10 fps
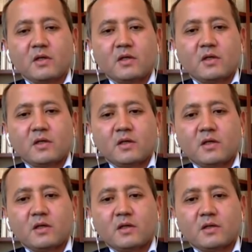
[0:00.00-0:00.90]

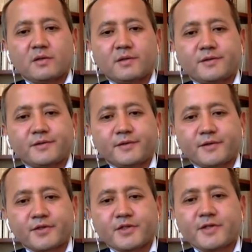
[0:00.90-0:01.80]
а,
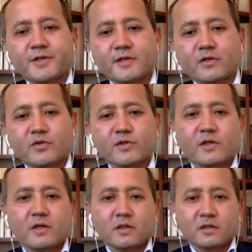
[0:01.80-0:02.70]
решение,
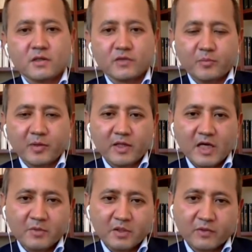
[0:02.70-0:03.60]
резолюция
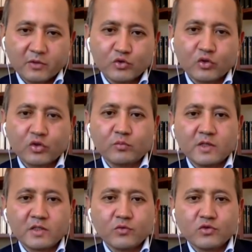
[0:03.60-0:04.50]
Европарламента, в котором было,
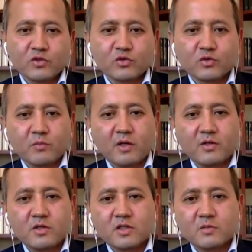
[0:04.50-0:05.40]
четко было озвучено, что я
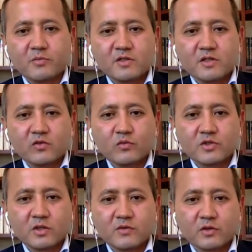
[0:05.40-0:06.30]
политически
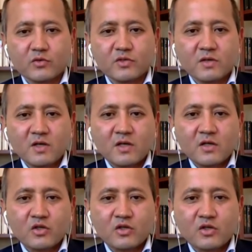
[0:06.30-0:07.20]
преследуемый человек. То есть
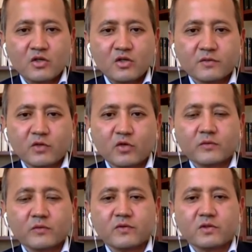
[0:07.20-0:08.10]
еще в
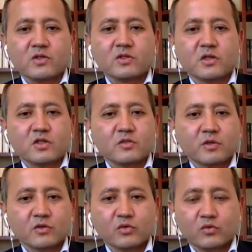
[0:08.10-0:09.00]
далеком
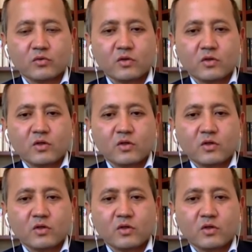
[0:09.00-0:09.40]
2003 году.